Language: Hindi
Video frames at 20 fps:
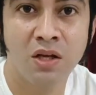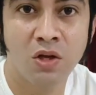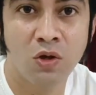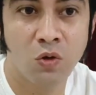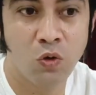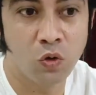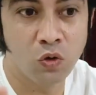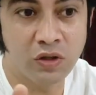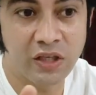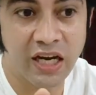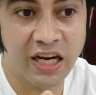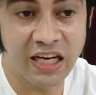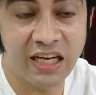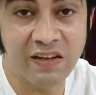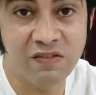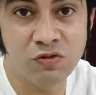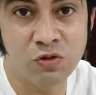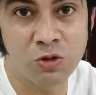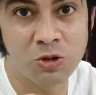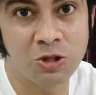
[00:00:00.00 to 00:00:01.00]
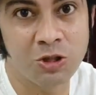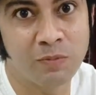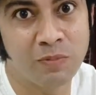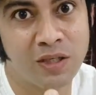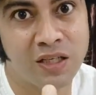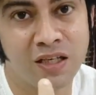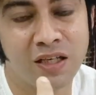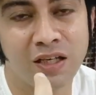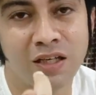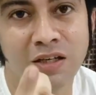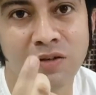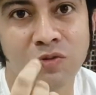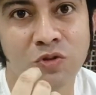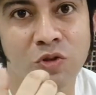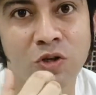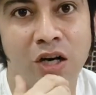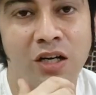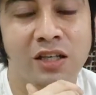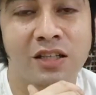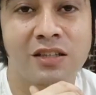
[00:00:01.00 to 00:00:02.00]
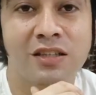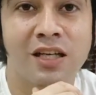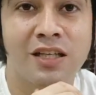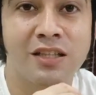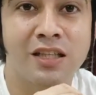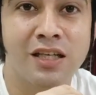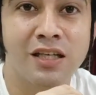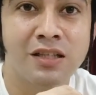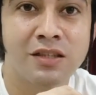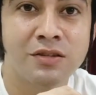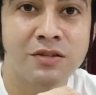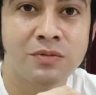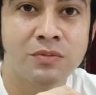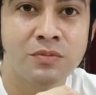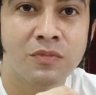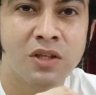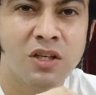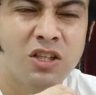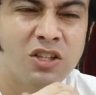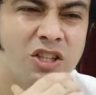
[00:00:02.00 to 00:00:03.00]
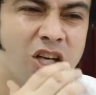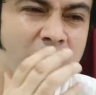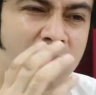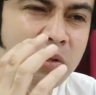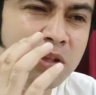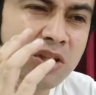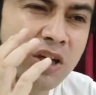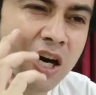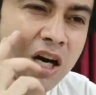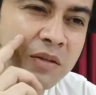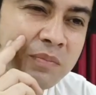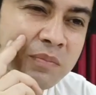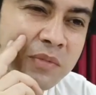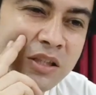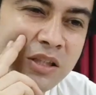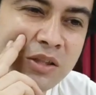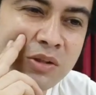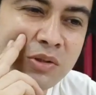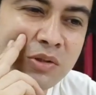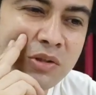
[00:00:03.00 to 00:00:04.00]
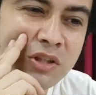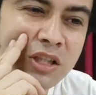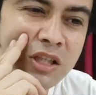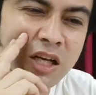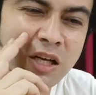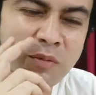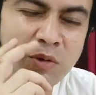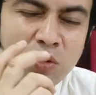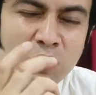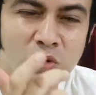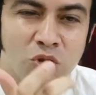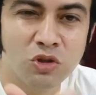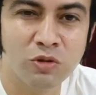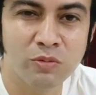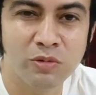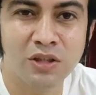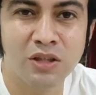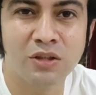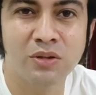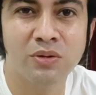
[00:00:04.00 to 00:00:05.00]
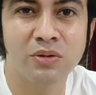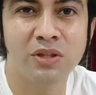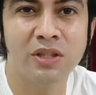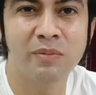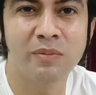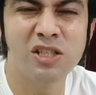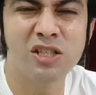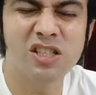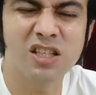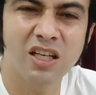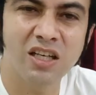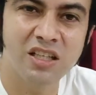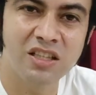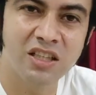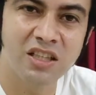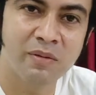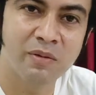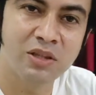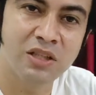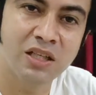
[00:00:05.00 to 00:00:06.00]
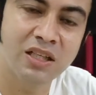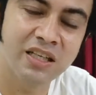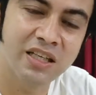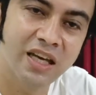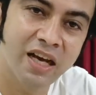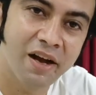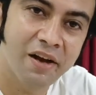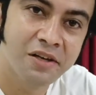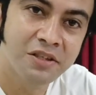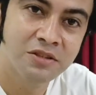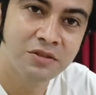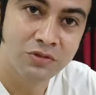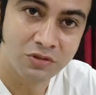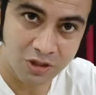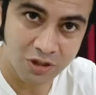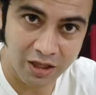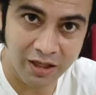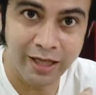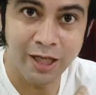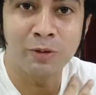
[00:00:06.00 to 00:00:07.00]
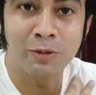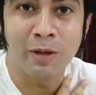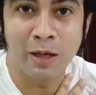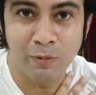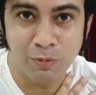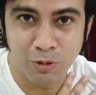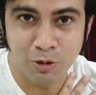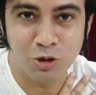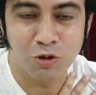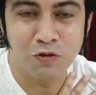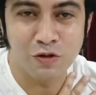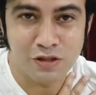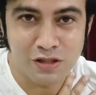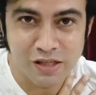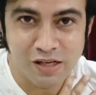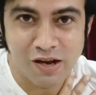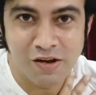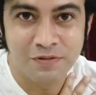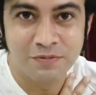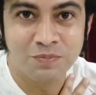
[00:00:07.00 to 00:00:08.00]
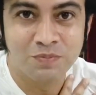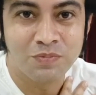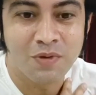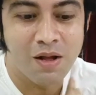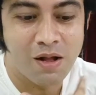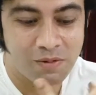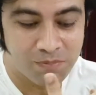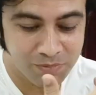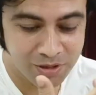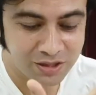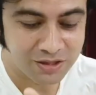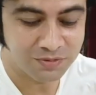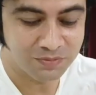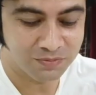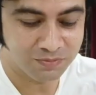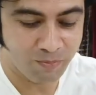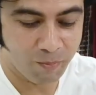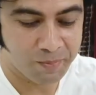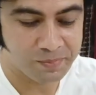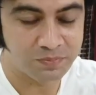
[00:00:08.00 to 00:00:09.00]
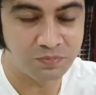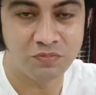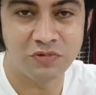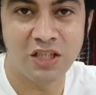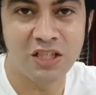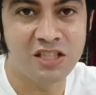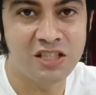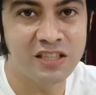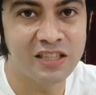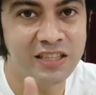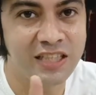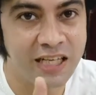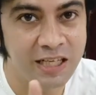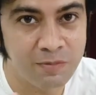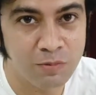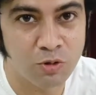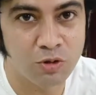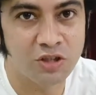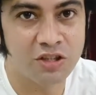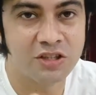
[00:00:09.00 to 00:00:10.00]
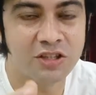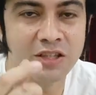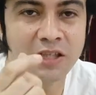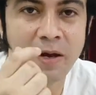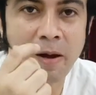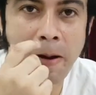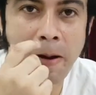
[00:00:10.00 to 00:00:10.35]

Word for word: लोग नेगेटिव सोचने में बड़ा उनको आनंद आता है यार मेरे दांत में दर्द हो रही है यार मेरे घुटनों में दर्द हो रही है मैं चला नहीं जा रहा मैं थक गया थक गया तो मैं ही बोलता हूँ वैसे बट ये चीज़ें नहीं बोलनी चाहिए